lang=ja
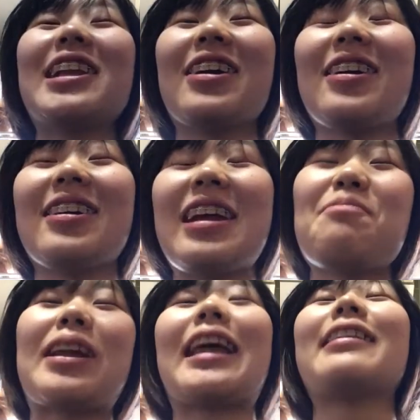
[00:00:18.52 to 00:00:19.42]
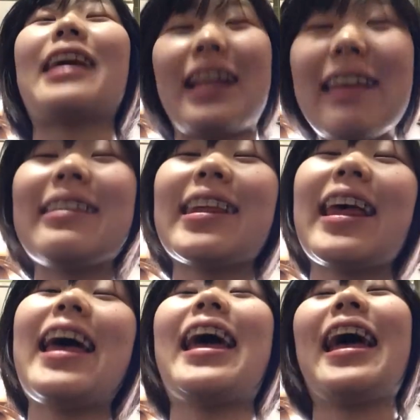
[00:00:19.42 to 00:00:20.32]
ぶりの連覇達成です
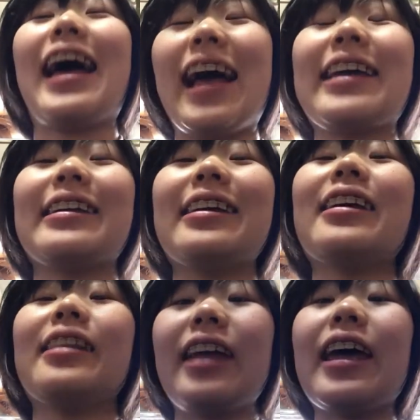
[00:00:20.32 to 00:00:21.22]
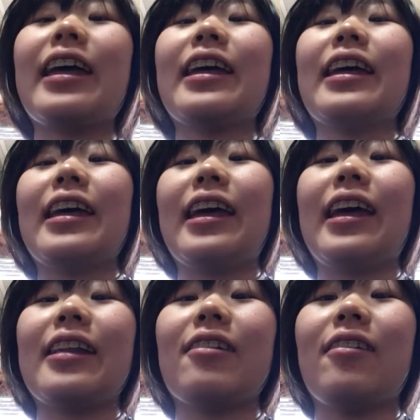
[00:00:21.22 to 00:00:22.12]
はいで
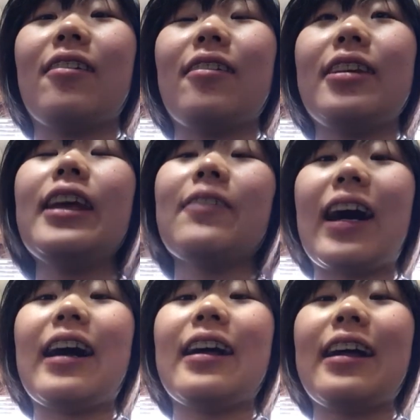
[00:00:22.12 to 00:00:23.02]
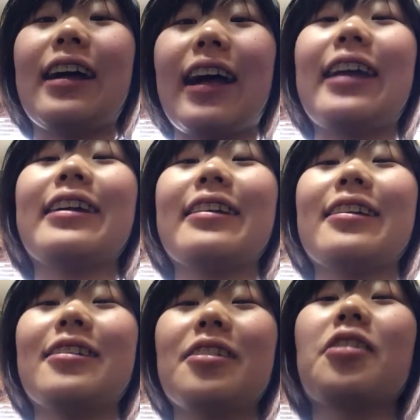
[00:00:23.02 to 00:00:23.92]
えっ、と2位ははい
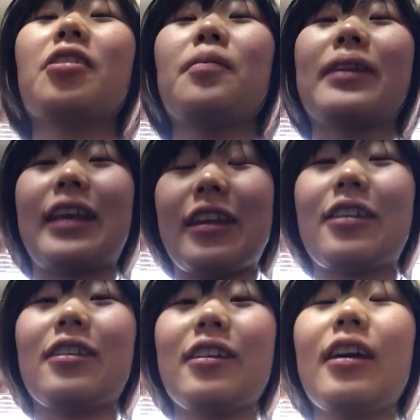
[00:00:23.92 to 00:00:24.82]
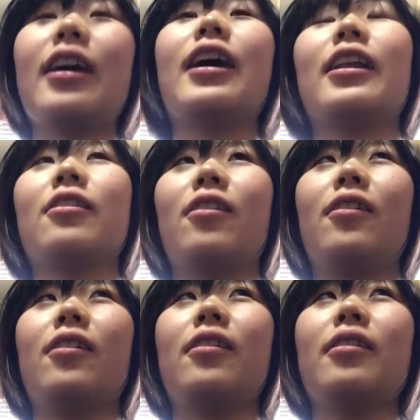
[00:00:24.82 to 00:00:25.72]
宇野昌磨選手えっ、
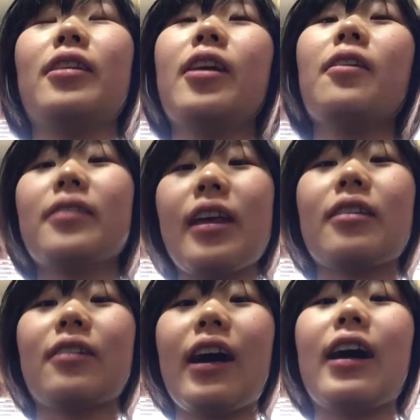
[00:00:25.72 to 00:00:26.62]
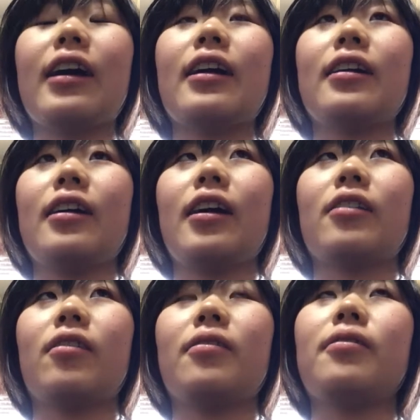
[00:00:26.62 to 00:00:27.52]
と日本選手がえっ、
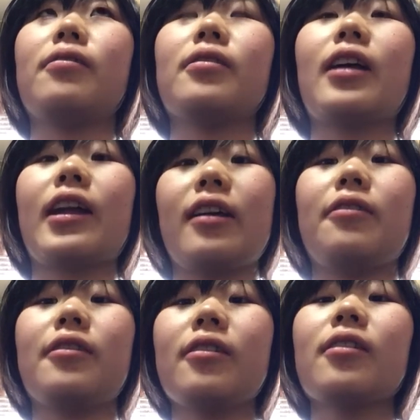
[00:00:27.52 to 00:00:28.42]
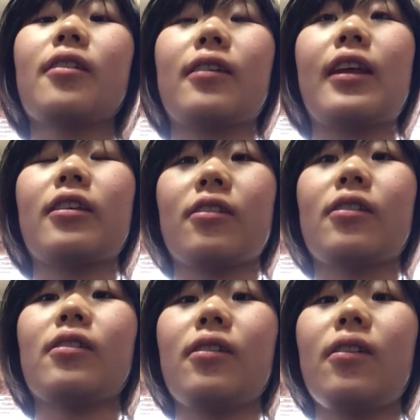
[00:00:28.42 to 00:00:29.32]
と2人複数の選
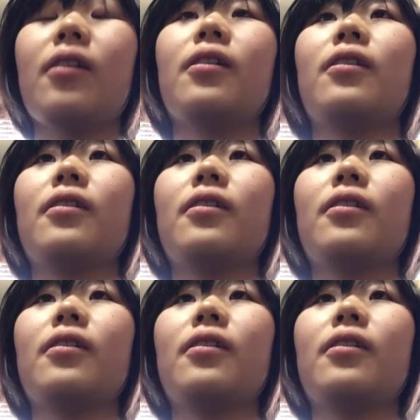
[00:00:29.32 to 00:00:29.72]
手を